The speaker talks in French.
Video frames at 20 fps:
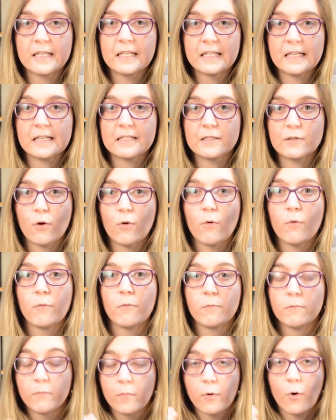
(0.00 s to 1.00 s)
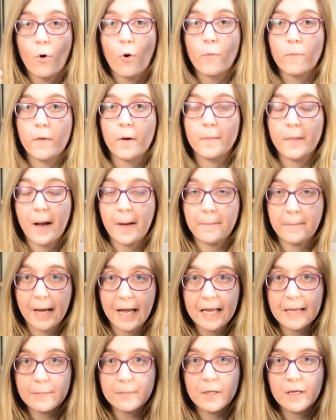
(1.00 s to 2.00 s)
des questions au moment
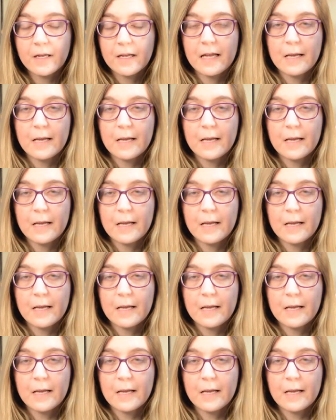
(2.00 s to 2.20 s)
même.